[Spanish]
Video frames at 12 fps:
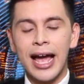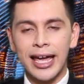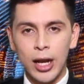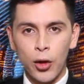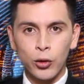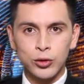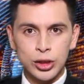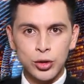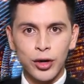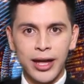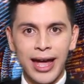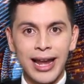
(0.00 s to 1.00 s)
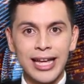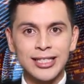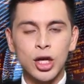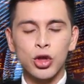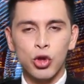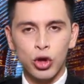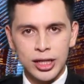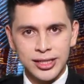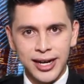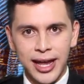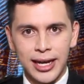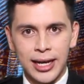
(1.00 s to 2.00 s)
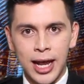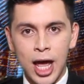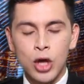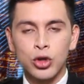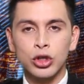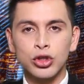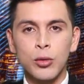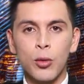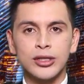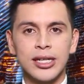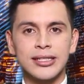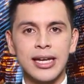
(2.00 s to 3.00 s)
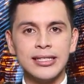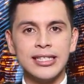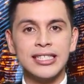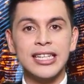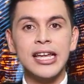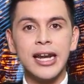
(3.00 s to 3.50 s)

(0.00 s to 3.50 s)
Aquí le dejo su historia, él es Don Israel. Yo soy Moisés Sánchez y